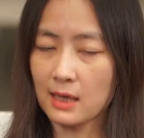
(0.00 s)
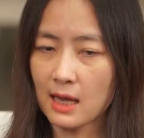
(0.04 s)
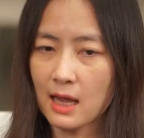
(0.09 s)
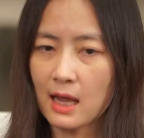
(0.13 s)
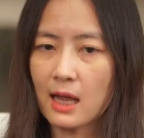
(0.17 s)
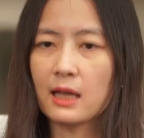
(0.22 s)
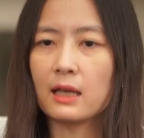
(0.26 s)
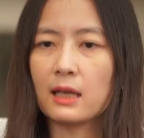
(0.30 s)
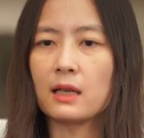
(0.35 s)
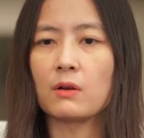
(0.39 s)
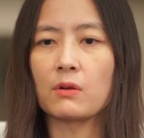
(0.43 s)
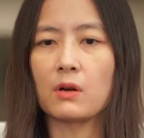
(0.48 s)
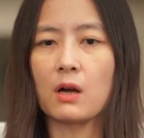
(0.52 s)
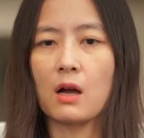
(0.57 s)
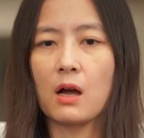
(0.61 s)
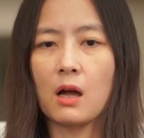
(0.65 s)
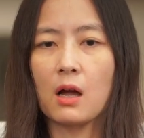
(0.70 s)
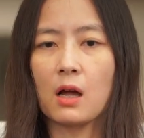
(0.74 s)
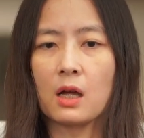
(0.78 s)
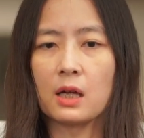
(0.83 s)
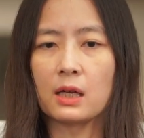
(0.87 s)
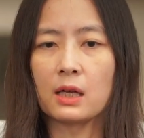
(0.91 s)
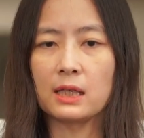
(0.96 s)
ใช่แล้วก็
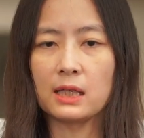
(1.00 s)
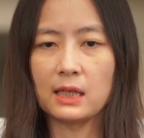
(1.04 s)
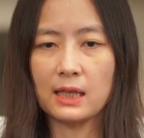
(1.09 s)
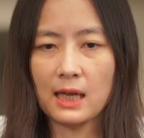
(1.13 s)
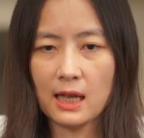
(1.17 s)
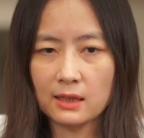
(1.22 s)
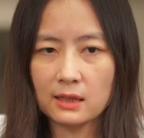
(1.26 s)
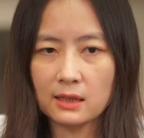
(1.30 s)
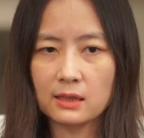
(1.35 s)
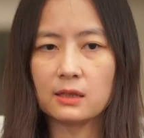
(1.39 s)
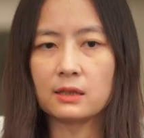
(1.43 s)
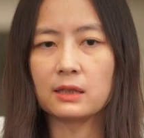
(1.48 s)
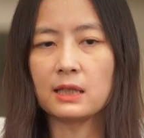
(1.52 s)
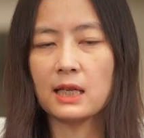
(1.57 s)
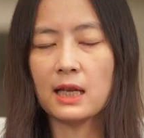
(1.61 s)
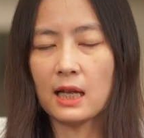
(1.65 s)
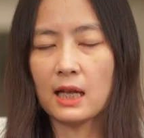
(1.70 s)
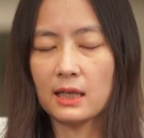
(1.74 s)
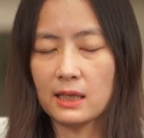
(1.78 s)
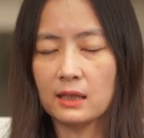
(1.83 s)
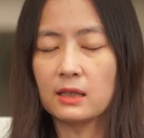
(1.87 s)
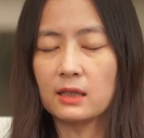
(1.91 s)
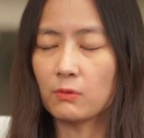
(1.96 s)
อีกอันนึงเนี่
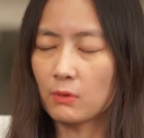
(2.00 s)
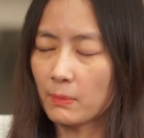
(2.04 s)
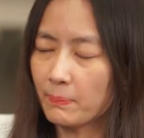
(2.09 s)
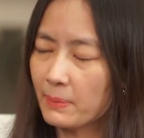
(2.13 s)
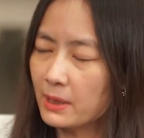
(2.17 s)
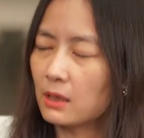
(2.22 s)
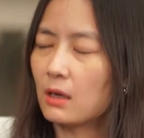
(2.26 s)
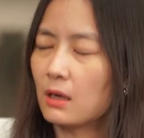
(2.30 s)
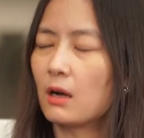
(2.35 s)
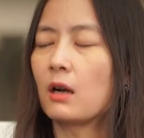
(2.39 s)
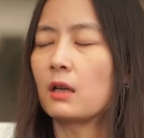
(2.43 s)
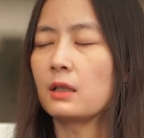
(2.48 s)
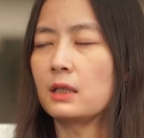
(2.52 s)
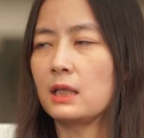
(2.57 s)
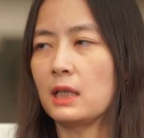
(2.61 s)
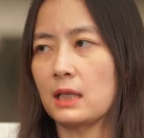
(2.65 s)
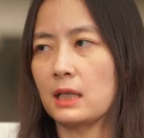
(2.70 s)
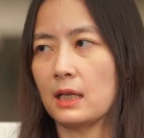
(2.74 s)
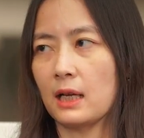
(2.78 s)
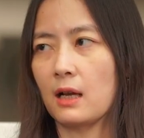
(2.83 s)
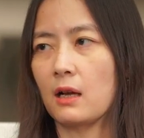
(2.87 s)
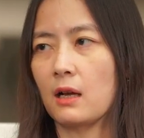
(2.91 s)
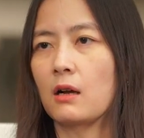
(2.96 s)
ยอันนี้ถือว่าเป็นข้อดี
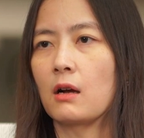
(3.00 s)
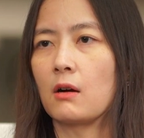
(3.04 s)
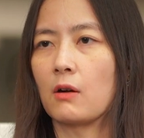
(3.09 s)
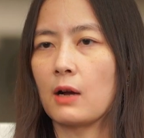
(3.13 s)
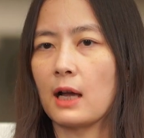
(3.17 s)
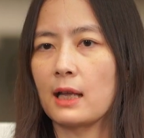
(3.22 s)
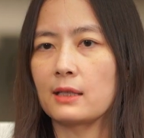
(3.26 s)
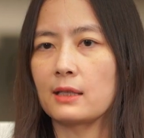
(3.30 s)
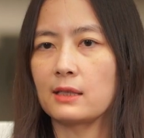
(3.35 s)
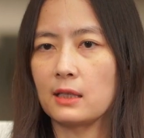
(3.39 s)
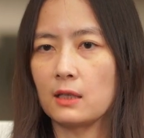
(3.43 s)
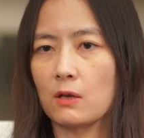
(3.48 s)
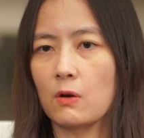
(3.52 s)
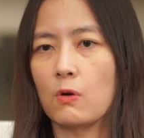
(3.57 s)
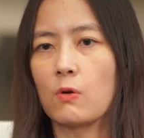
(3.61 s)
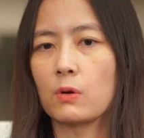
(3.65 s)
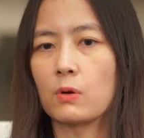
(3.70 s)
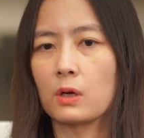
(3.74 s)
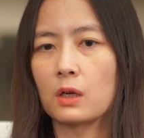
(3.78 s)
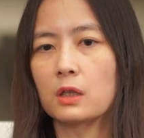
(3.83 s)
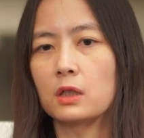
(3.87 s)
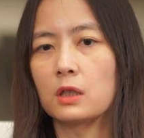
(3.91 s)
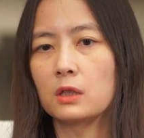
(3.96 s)
นะคะของ ICO
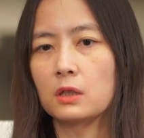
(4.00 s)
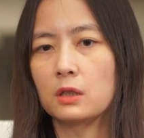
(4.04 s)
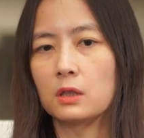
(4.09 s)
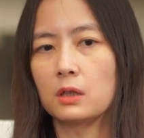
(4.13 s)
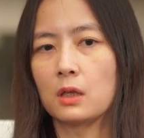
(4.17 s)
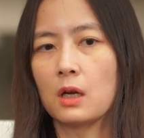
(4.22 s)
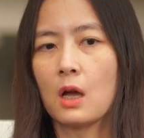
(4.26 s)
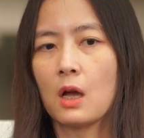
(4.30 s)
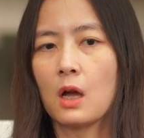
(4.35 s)
ก็คือ